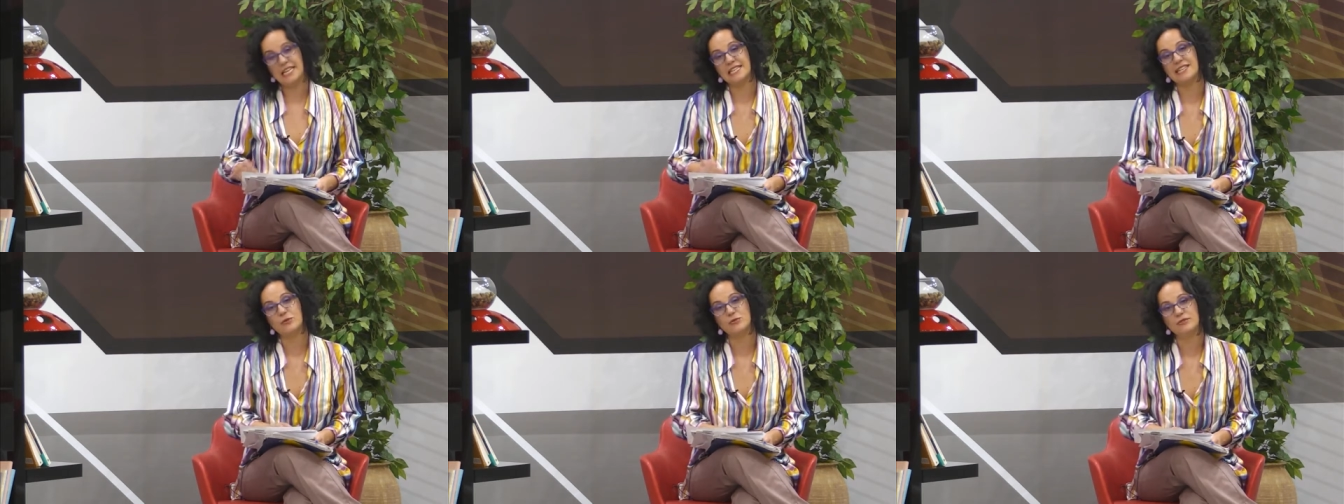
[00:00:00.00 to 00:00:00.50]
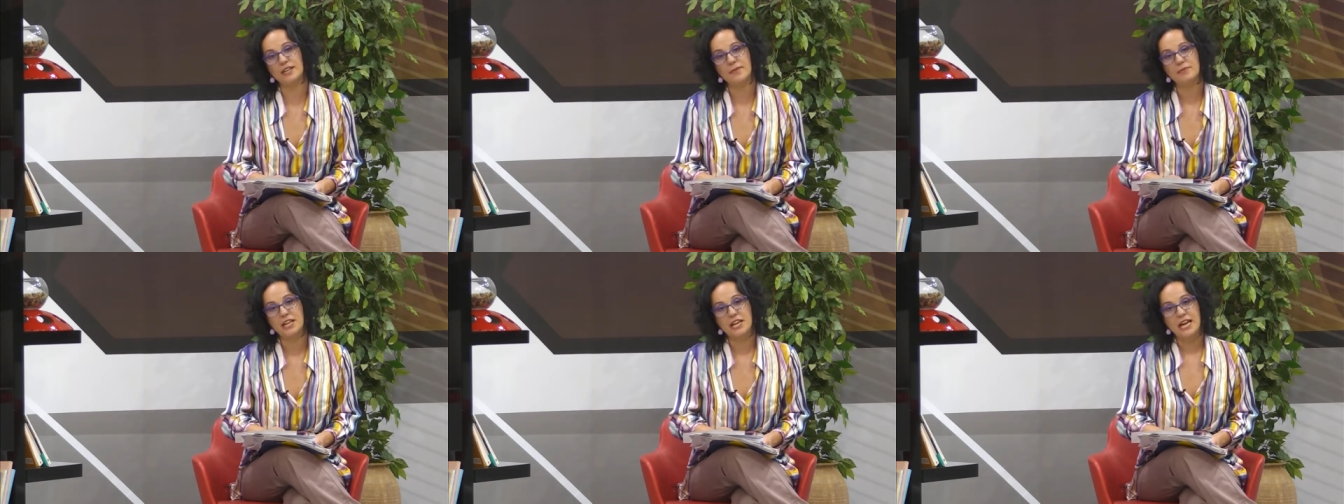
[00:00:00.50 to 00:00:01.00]
Y la
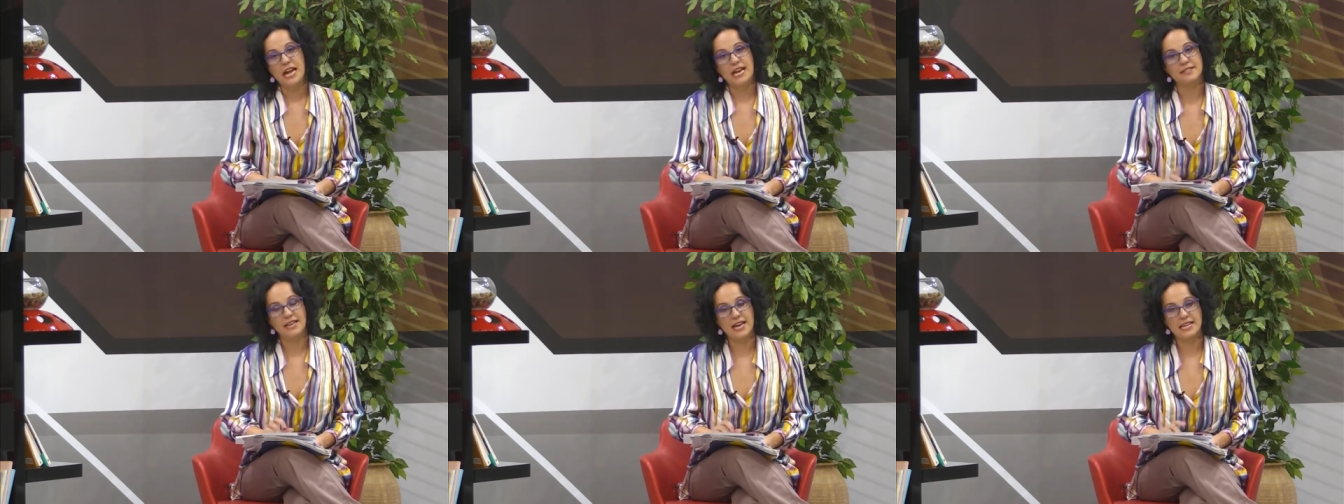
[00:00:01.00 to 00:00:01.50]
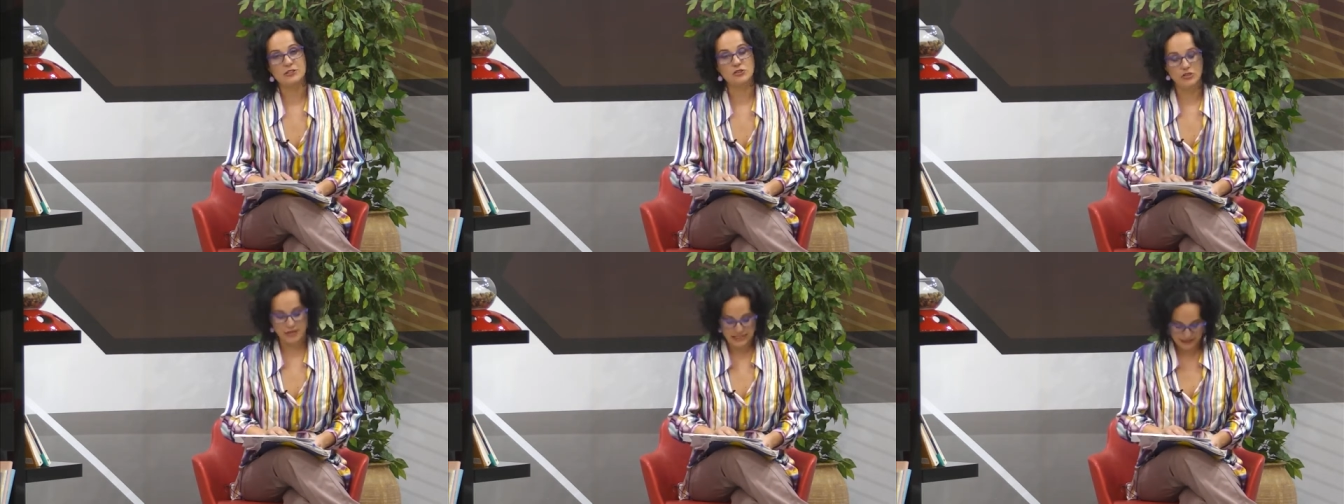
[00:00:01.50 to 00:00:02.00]
segunda será a
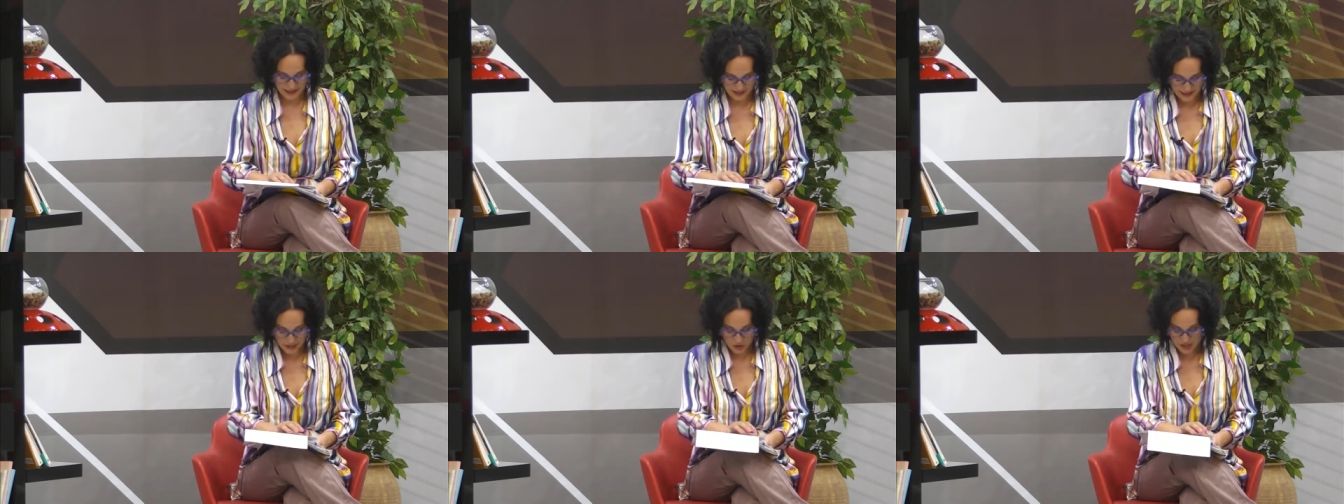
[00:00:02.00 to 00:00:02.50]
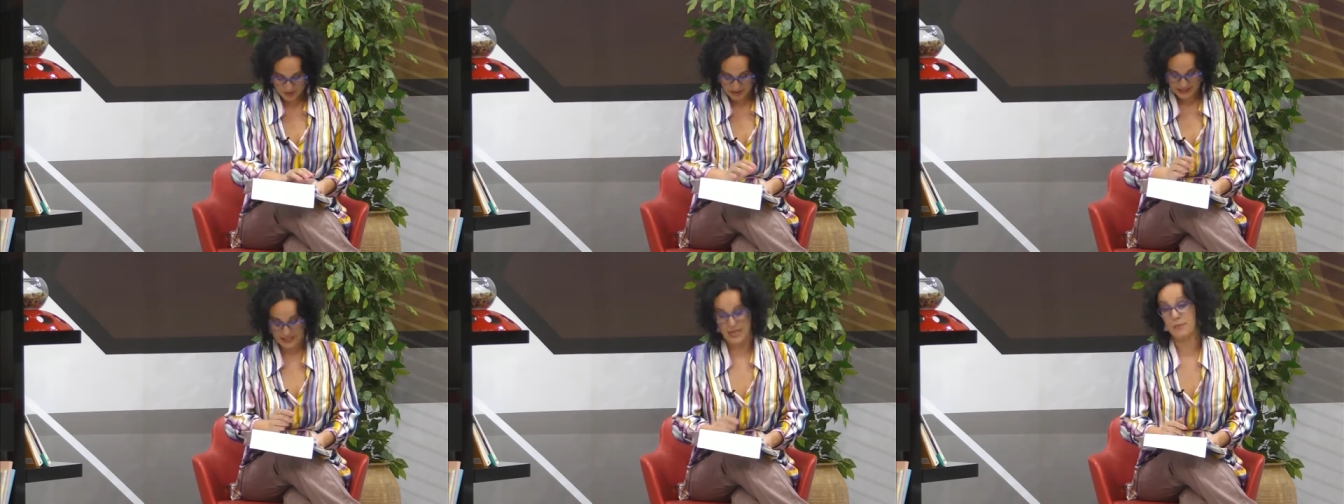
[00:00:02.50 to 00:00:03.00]
las 8 de la tarde y nos
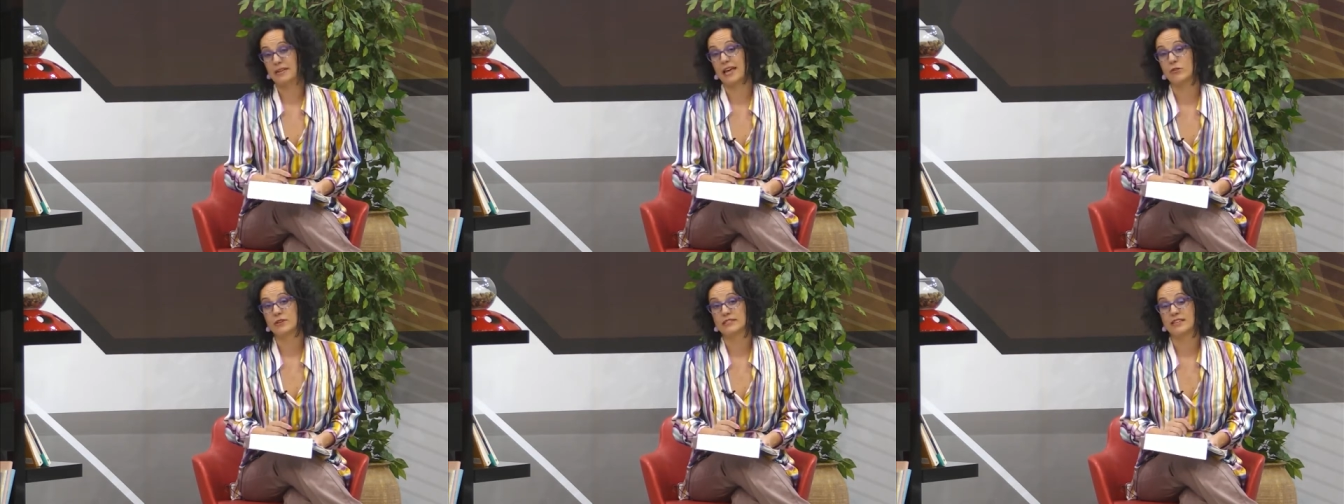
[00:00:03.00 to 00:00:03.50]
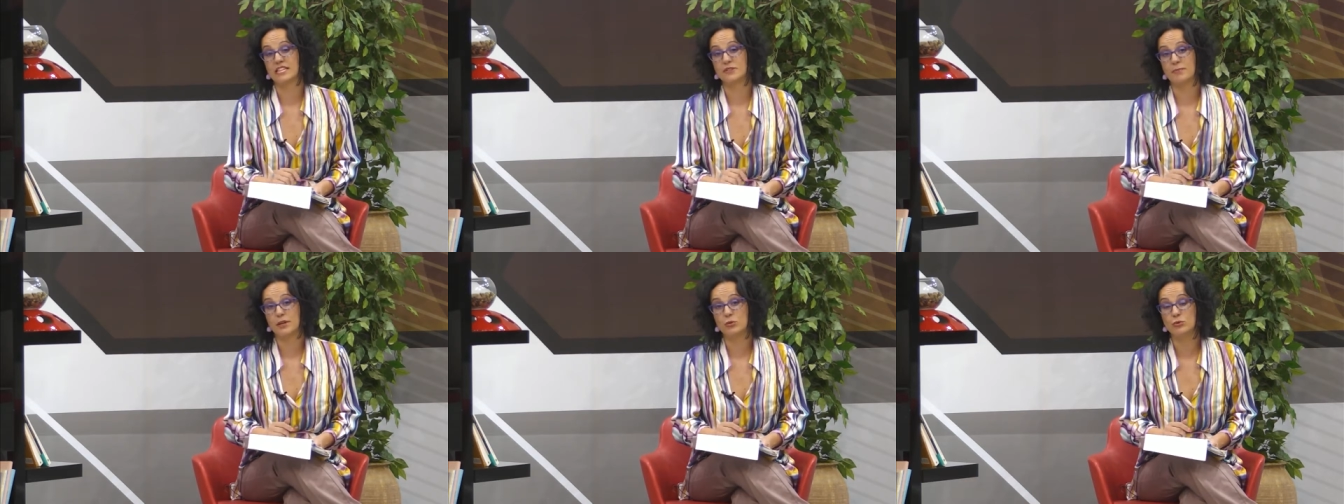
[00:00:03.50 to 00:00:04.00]
lleva hasta el Menador, hasta el
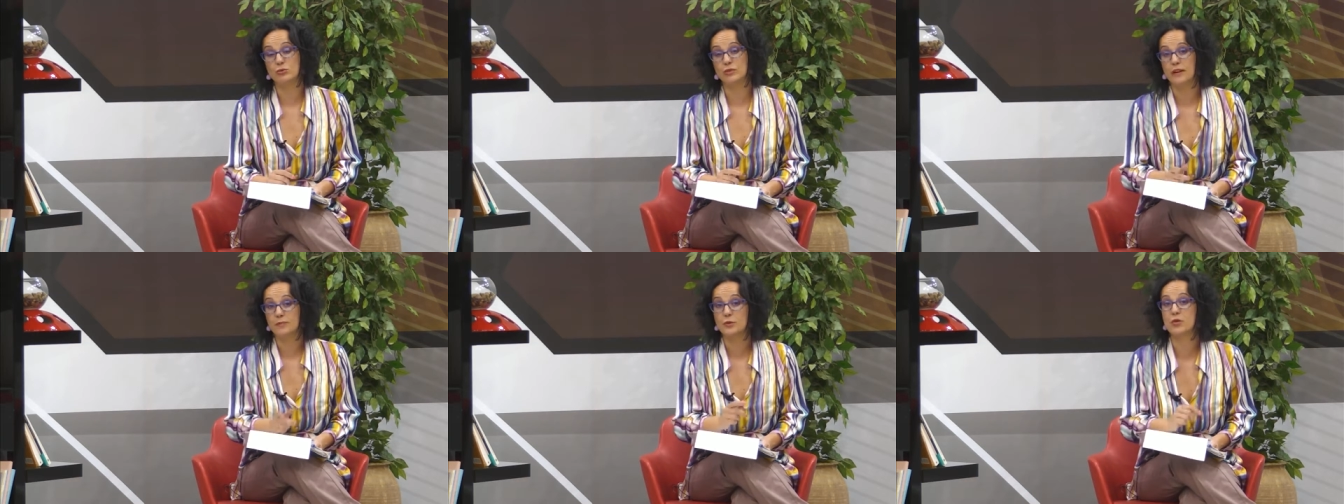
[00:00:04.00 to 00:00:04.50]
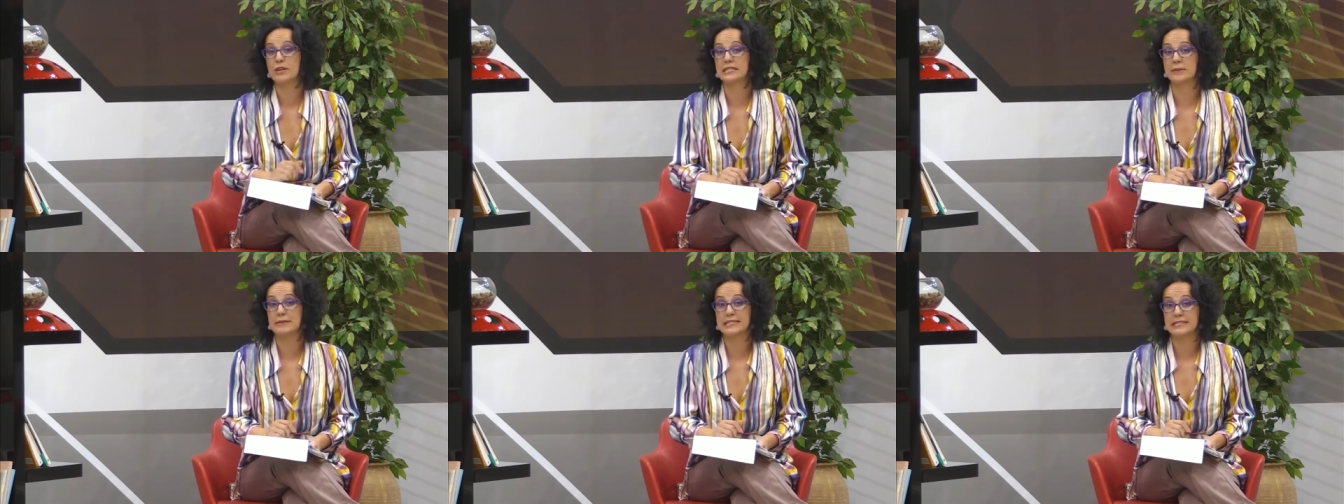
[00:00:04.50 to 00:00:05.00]
spike Cultural,
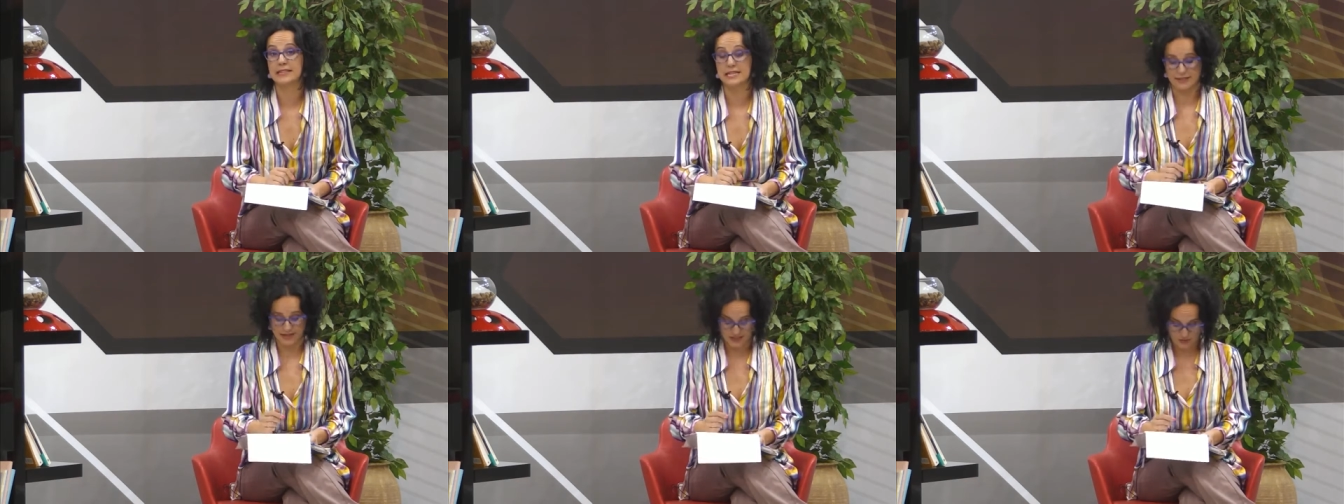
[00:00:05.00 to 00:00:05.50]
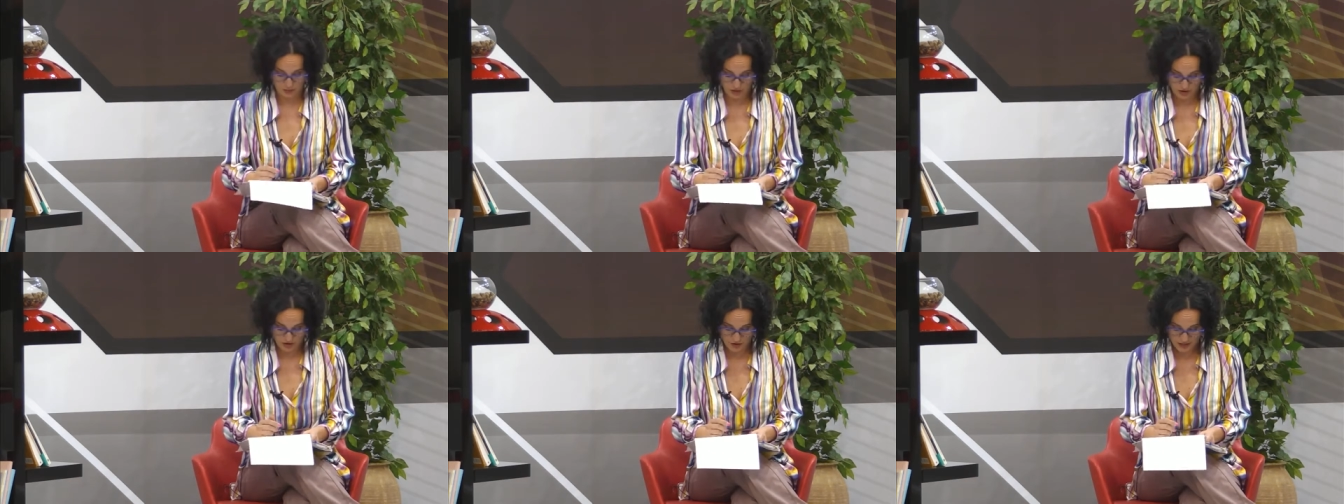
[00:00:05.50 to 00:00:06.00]
concretamente hasta la sala de
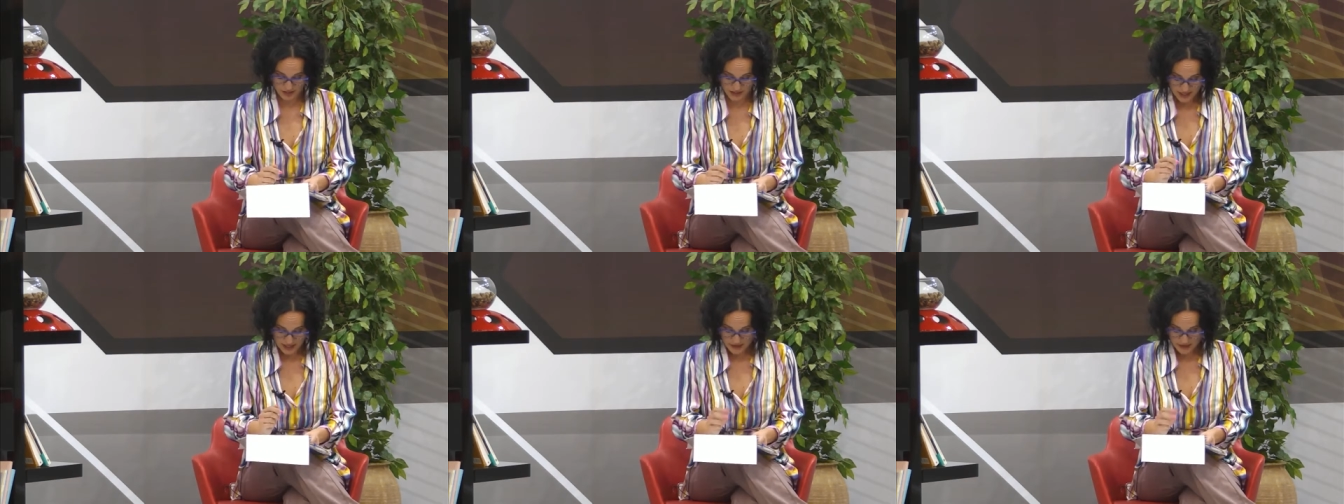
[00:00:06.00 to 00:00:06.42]
exposiciones,